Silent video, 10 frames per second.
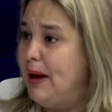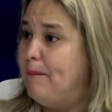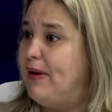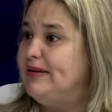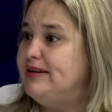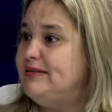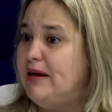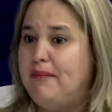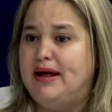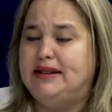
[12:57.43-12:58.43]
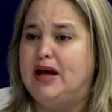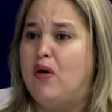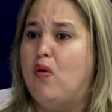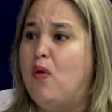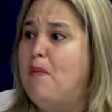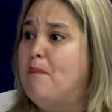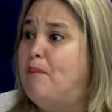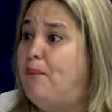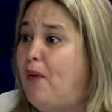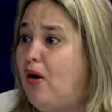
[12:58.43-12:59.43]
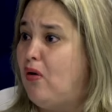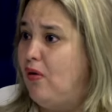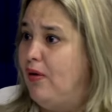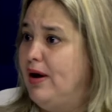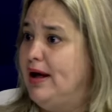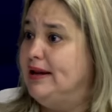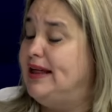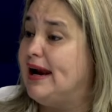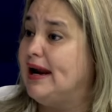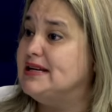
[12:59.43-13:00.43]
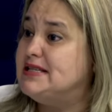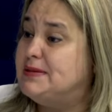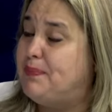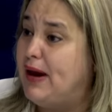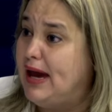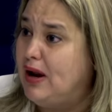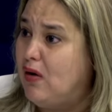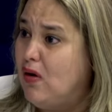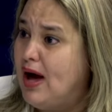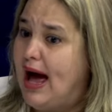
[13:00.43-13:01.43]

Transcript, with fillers: precisamente un poco de respiro